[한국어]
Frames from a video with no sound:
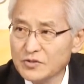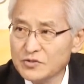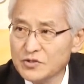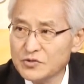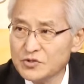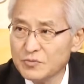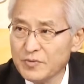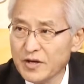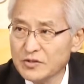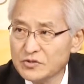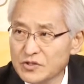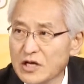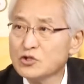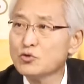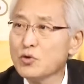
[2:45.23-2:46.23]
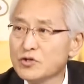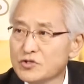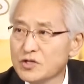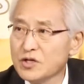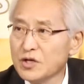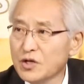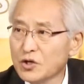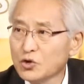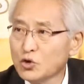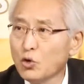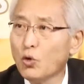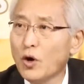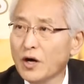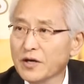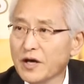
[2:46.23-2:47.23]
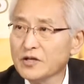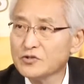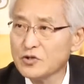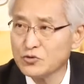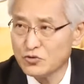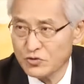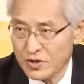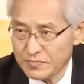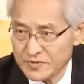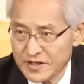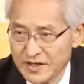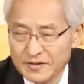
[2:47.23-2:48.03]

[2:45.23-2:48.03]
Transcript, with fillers: 시점에 제스윗이 교황에 선출됩니다.